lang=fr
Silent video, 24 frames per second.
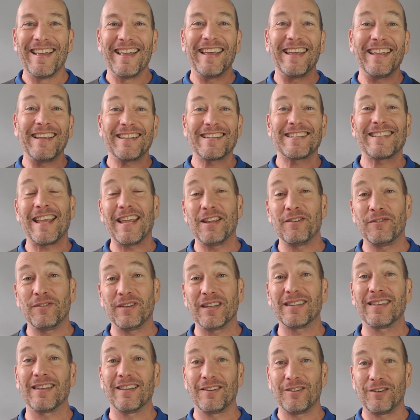et ça
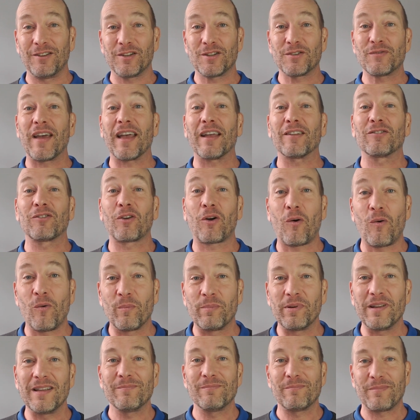évite de se faire
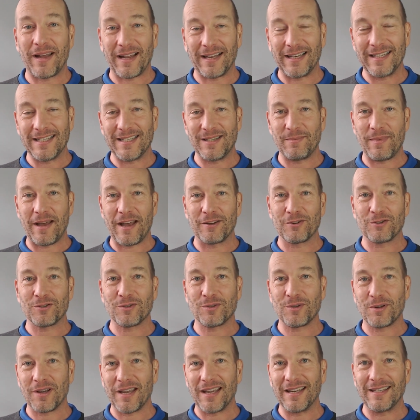tromper par les images
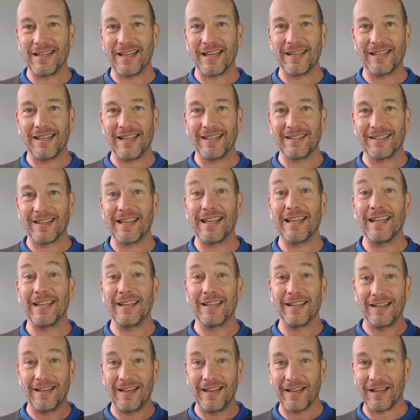sur Internet
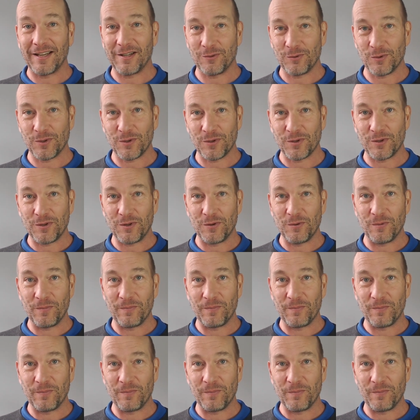et les réseaux sociaux.